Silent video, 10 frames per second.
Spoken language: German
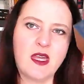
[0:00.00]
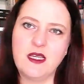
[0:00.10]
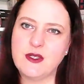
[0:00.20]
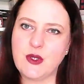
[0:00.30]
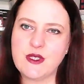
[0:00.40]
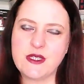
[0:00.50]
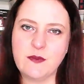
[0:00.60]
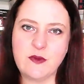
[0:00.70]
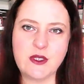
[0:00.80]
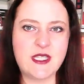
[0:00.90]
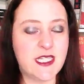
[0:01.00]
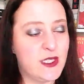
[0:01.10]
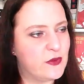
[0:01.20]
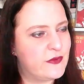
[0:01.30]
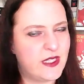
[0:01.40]
Trotzdem würde ich den
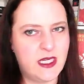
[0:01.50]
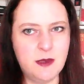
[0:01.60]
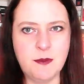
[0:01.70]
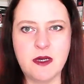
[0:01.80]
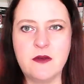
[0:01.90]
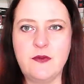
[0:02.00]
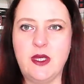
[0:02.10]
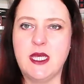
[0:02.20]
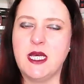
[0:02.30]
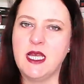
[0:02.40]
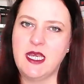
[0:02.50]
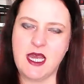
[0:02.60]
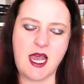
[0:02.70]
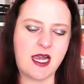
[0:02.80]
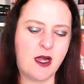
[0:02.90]
Duft immer wieder
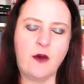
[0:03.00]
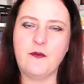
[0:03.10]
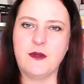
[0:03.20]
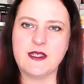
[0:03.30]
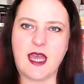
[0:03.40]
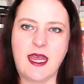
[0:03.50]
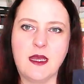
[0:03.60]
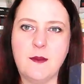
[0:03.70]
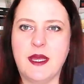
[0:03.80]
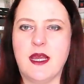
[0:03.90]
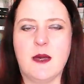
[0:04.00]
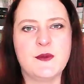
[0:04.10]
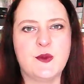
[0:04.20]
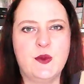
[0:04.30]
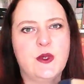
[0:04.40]
nachkaufen, weil es einer meiner
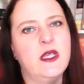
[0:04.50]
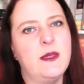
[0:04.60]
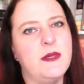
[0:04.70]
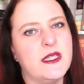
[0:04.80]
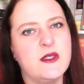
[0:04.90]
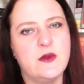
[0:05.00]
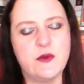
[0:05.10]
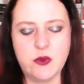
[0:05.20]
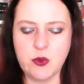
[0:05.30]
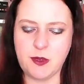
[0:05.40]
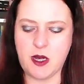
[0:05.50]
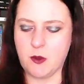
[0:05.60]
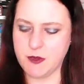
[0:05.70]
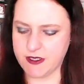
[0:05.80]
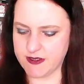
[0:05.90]
absoluten Lieblingsdüfte
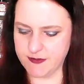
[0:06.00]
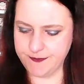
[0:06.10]
überhaupt ist.